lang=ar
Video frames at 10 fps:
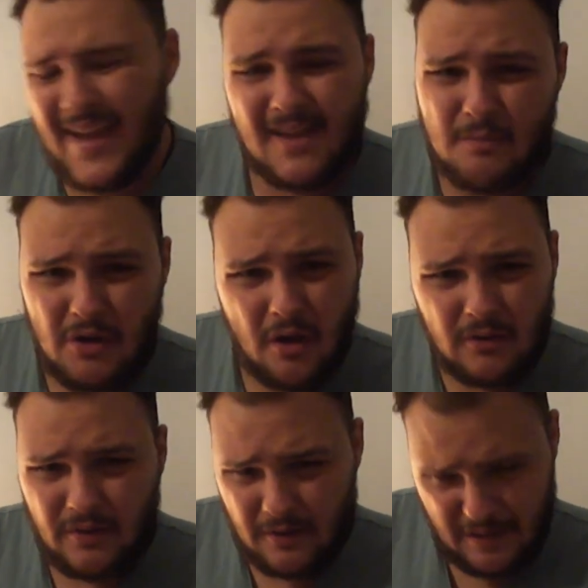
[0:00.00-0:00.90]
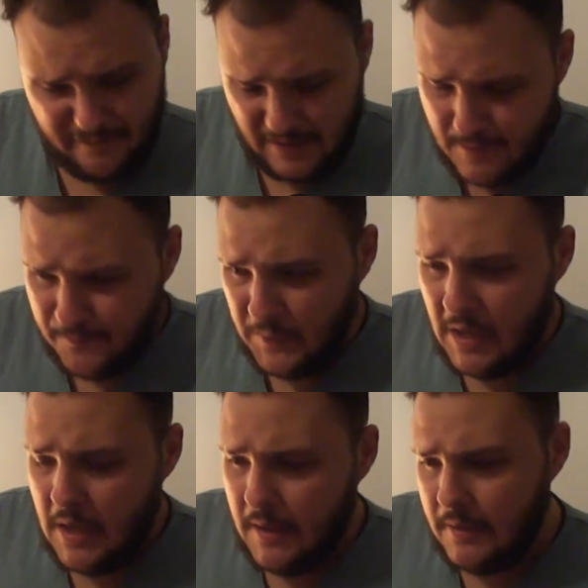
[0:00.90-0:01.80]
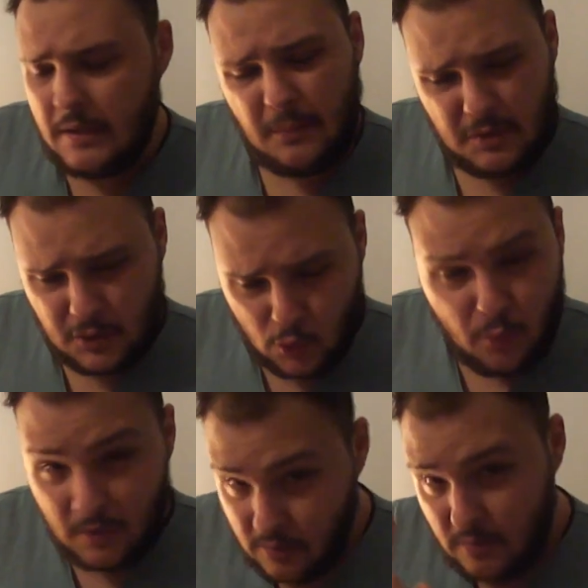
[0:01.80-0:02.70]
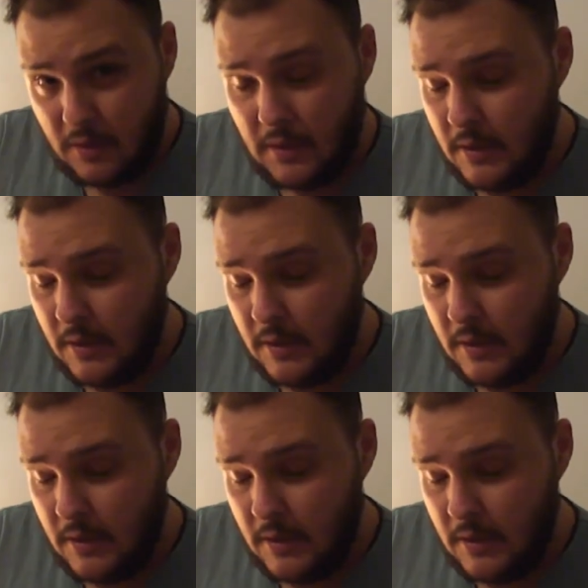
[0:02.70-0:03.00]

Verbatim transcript: واحد من اكتر الافلام اللي مظلومه